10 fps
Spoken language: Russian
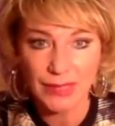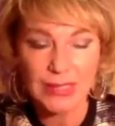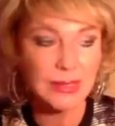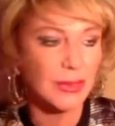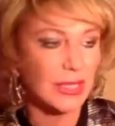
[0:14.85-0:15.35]

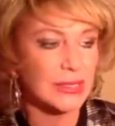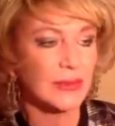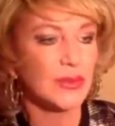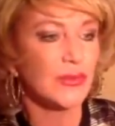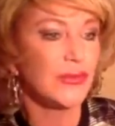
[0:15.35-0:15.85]
Если мы
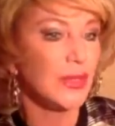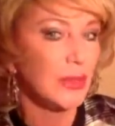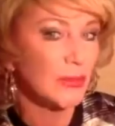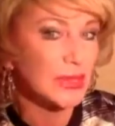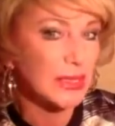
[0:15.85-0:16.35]
хотим
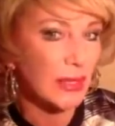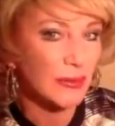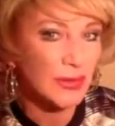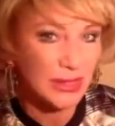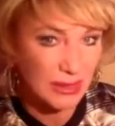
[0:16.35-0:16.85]
любви, мы
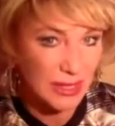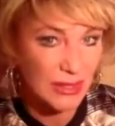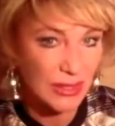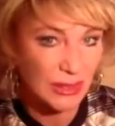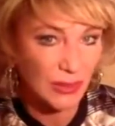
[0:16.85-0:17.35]
ставим
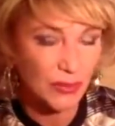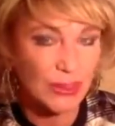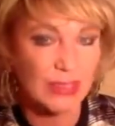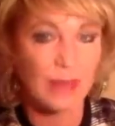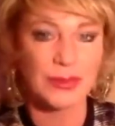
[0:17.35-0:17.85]
сердечки на
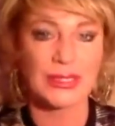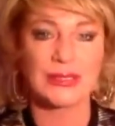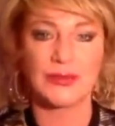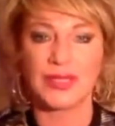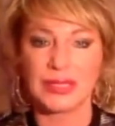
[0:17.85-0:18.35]
юго-запад.
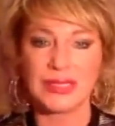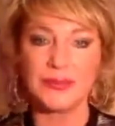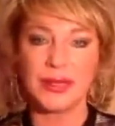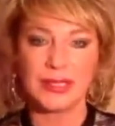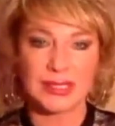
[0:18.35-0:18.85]
Если мы хотим
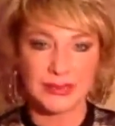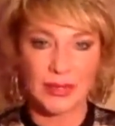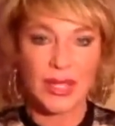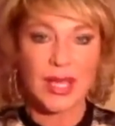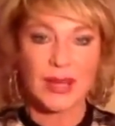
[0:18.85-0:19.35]

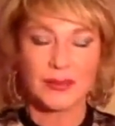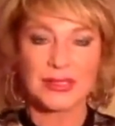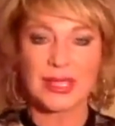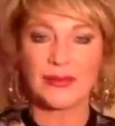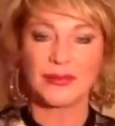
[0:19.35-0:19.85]
богатства, мы
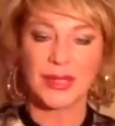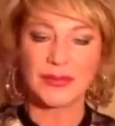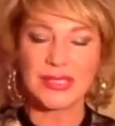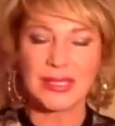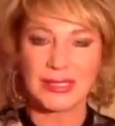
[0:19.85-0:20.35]
ставим
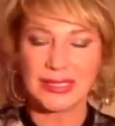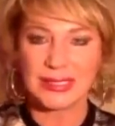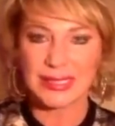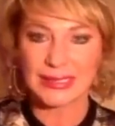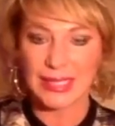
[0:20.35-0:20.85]
там деньги и
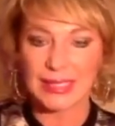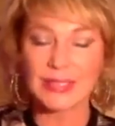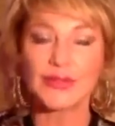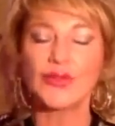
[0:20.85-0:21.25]
так далее.